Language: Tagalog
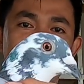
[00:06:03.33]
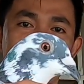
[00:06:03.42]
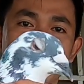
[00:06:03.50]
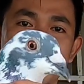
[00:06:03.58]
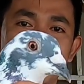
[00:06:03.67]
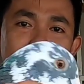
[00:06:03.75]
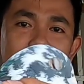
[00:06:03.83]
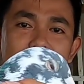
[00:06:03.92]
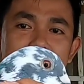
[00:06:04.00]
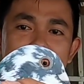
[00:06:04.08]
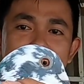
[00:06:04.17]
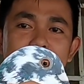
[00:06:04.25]
Ayun o. Oh.
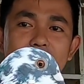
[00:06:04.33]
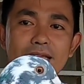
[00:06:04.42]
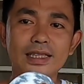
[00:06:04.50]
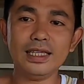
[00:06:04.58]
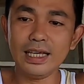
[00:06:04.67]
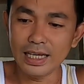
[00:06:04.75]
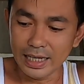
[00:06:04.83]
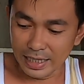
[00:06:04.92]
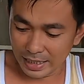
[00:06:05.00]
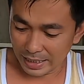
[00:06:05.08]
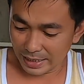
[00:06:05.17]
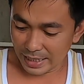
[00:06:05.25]
Then,
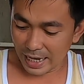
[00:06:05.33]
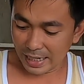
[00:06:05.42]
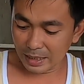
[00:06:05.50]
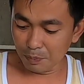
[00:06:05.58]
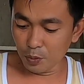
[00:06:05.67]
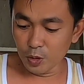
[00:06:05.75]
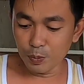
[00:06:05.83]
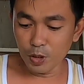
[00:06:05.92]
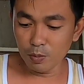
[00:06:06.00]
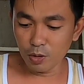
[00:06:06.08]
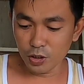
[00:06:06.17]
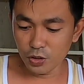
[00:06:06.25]

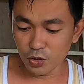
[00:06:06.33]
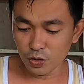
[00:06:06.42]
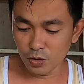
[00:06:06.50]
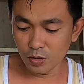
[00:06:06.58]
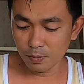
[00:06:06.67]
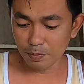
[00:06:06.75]
nagpupulbos yung